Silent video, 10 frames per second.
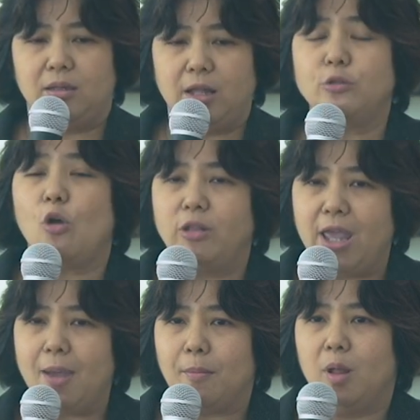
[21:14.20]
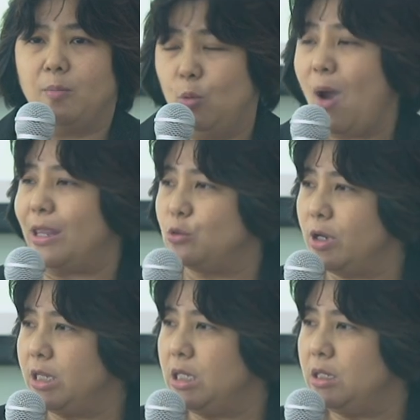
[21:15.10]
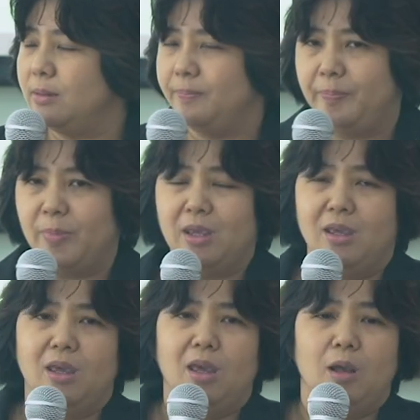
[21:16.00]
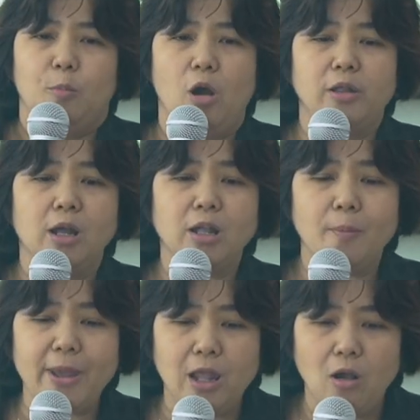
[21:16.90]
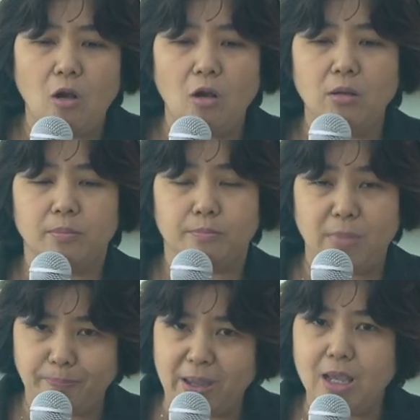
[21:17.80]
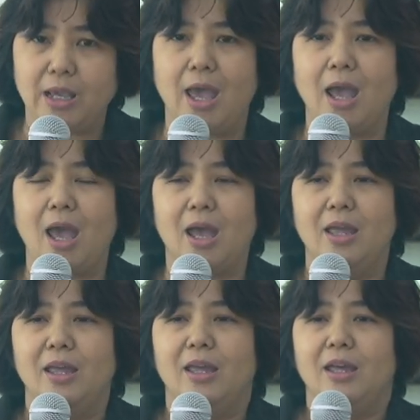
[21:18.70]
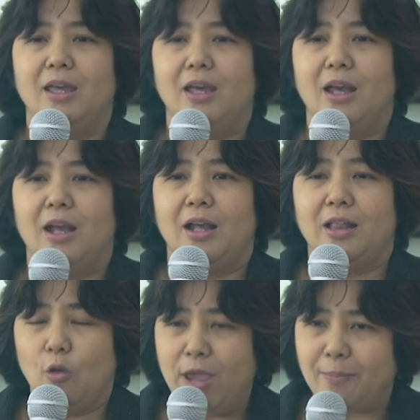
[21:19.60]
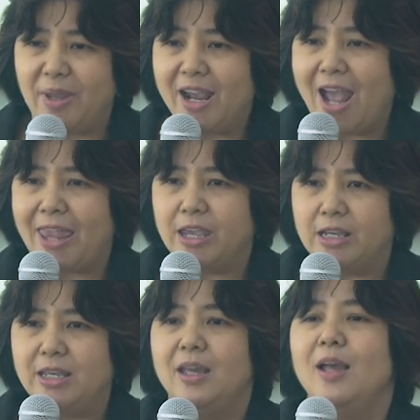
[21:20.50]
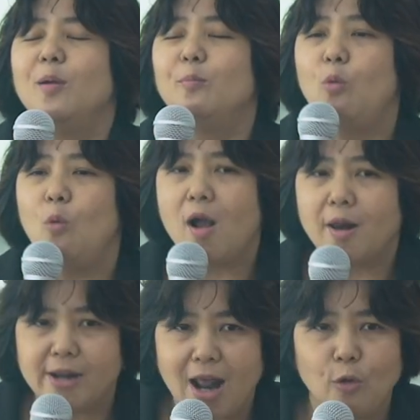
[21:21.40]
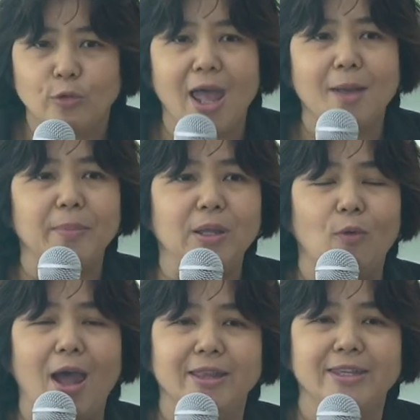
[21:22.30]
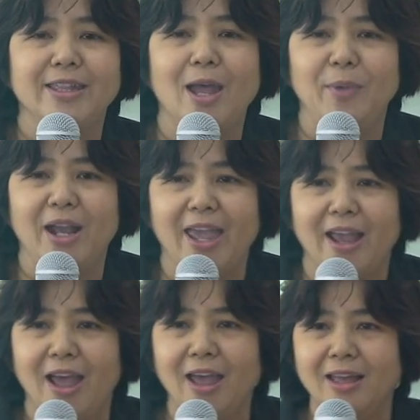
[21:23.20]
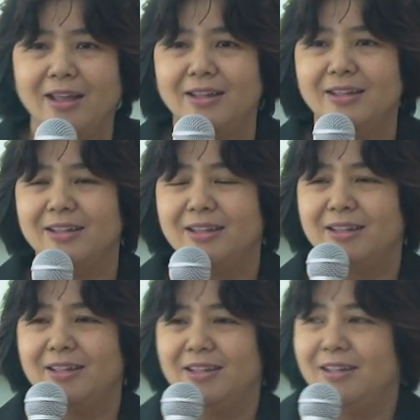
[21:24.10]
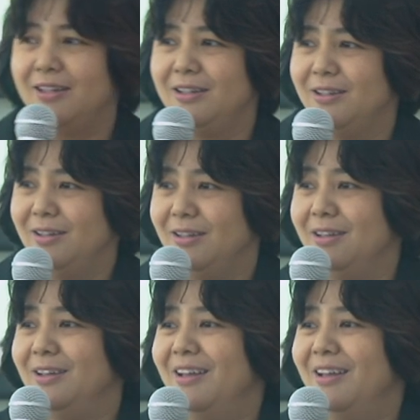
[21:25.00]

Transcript: แล้วตอนเนี้ยพี่หวานช่วยทีพอเดินเข้าไปในห้องมันเป็นอย่างนี้ค่ะเราเห็นบรรยากาศอย่างนี้พวกเราถ้าเป็นหวานจะทำยังไงคะปิดประตูแล้วก็